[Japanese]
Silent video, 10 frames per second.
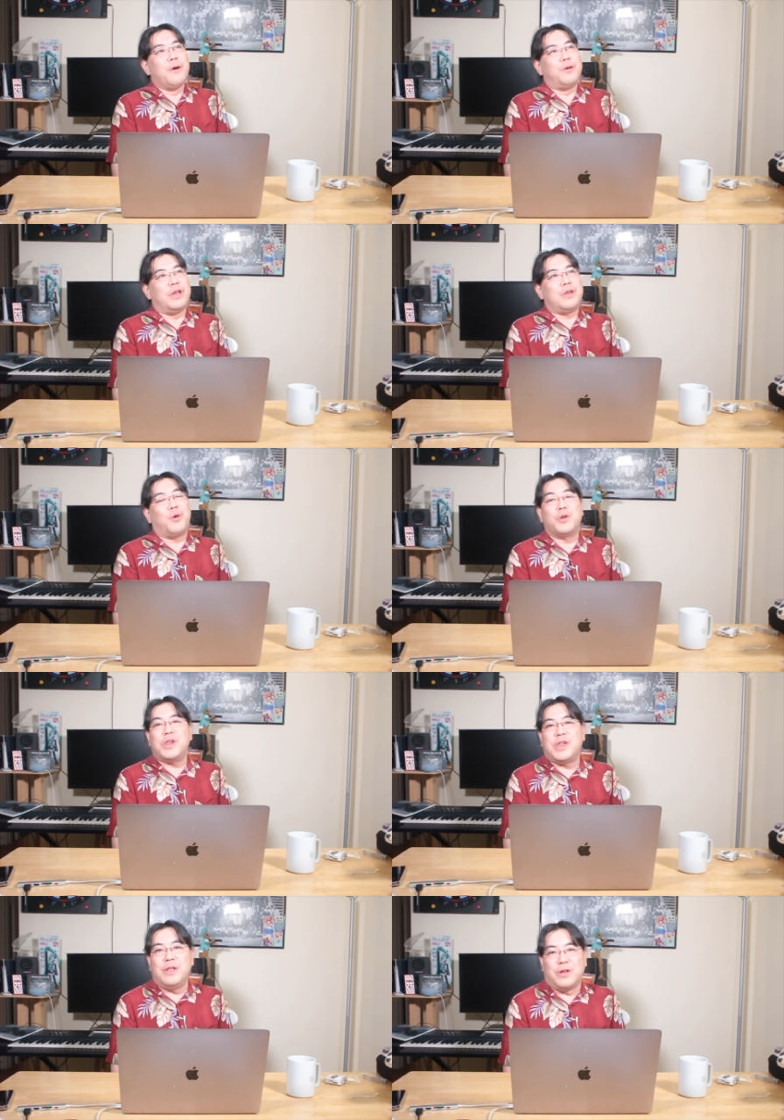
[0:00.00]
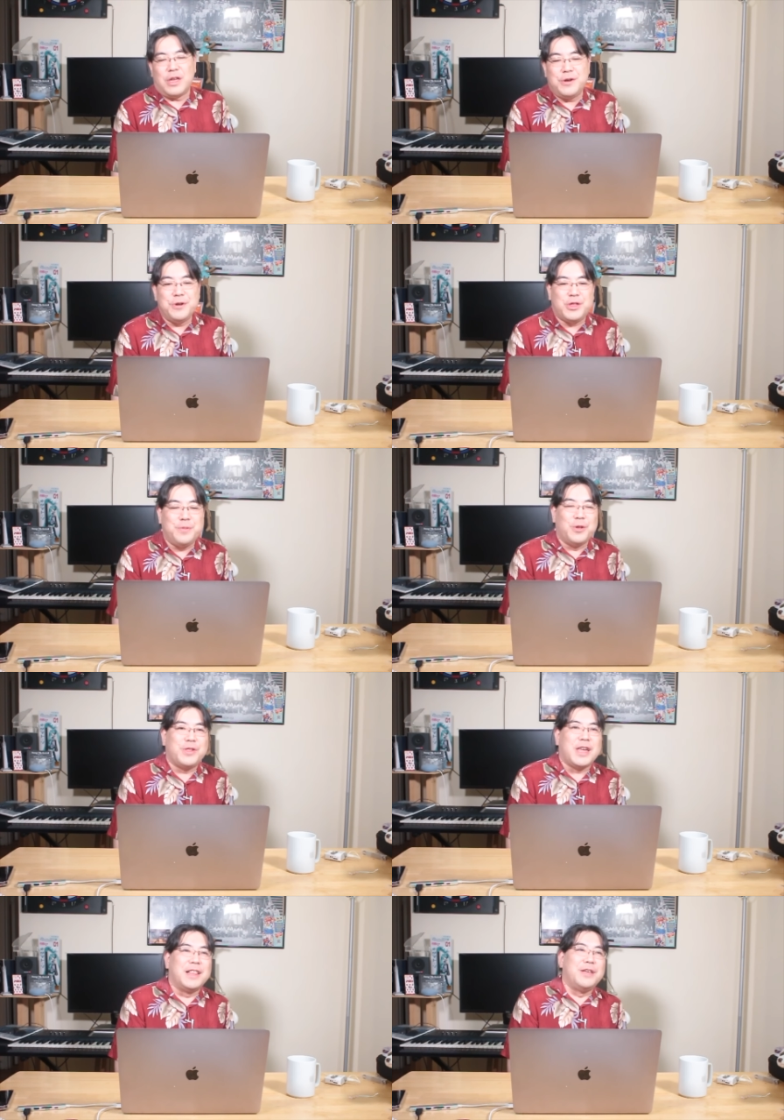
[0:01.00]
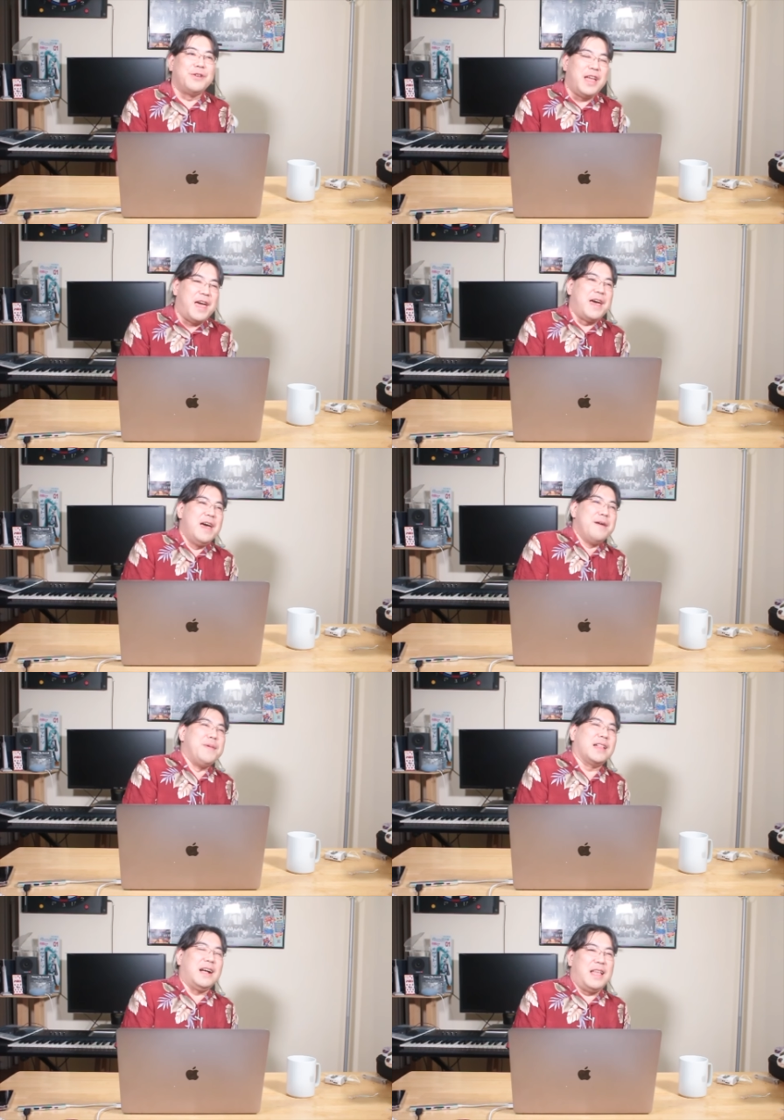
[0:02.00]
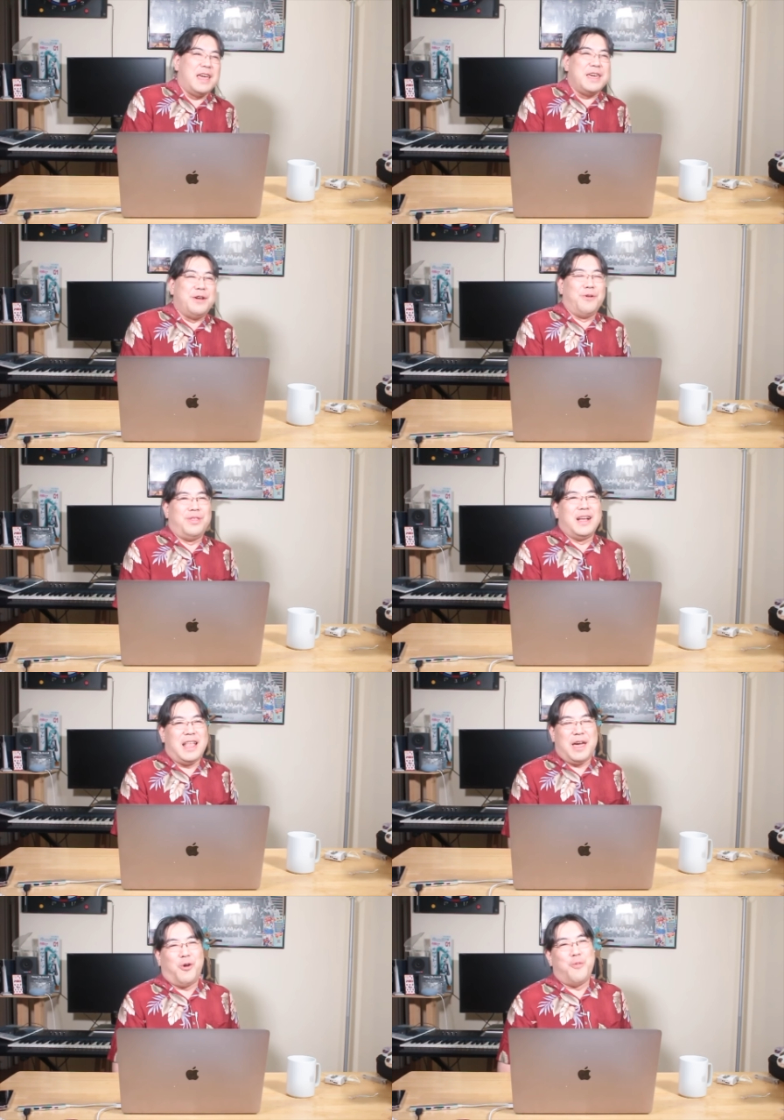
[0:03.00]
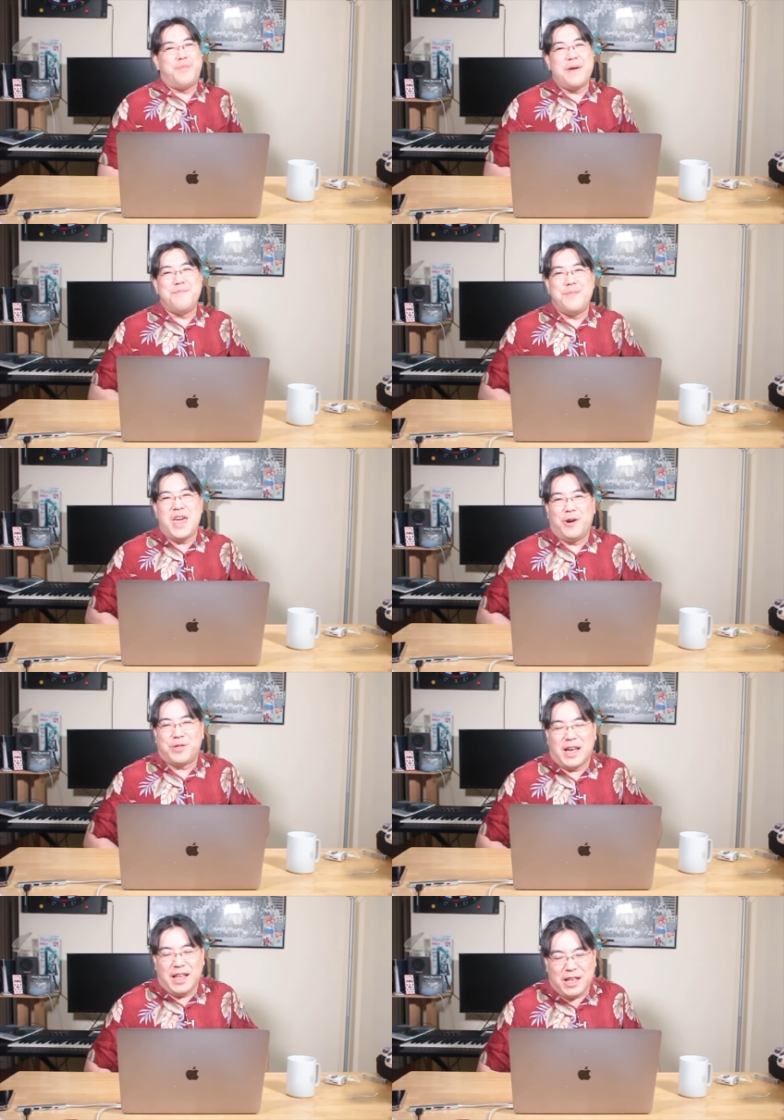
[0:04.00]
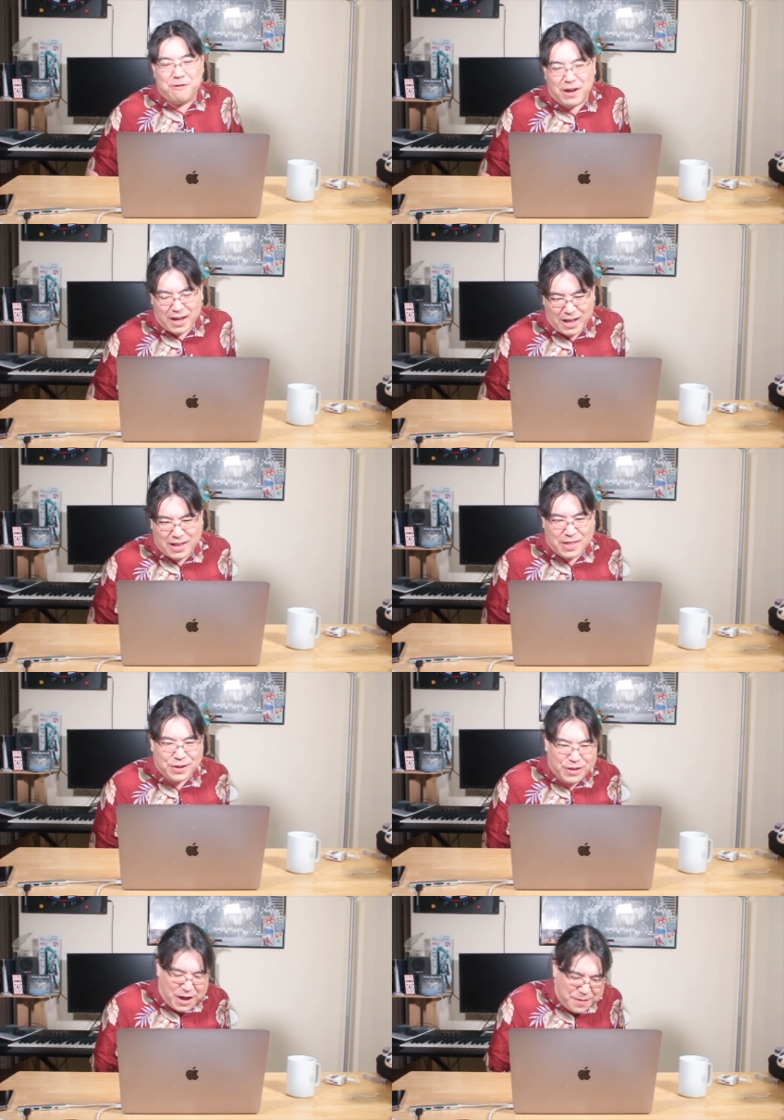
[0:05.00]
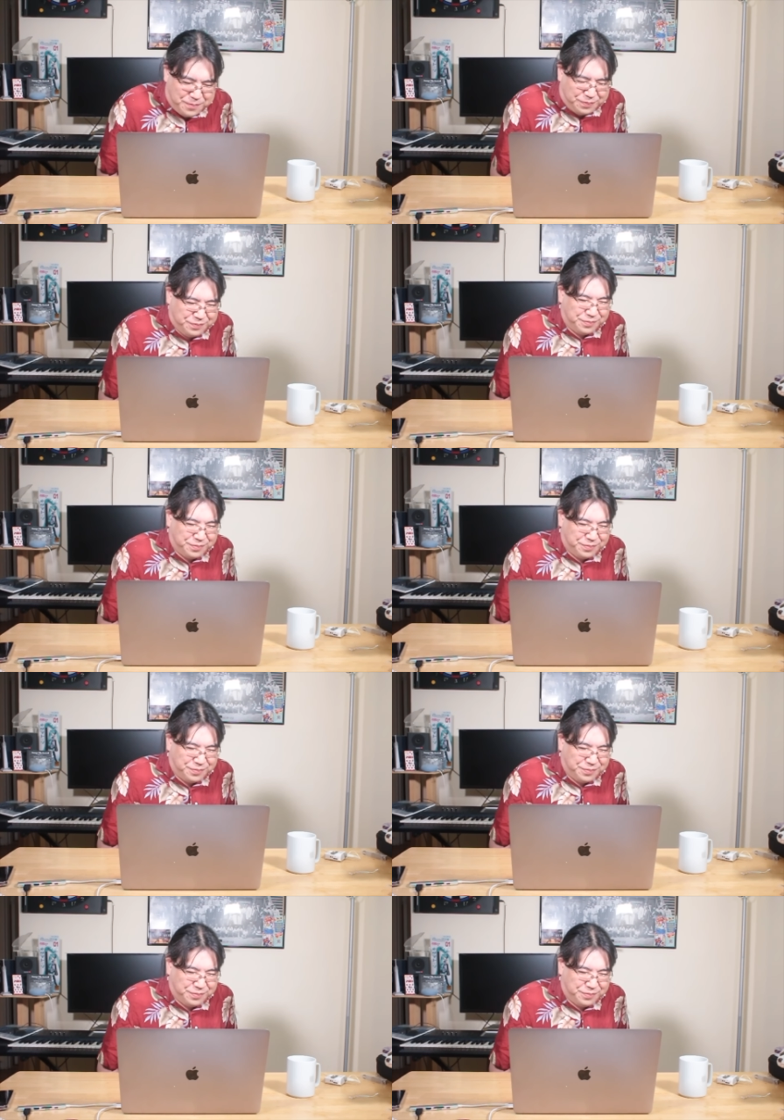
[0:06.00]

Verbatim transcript: これね、ご自身のね、YouTube のチャンネルで、またね、いろんなね、こう、弁明をされてるわけなんですよね。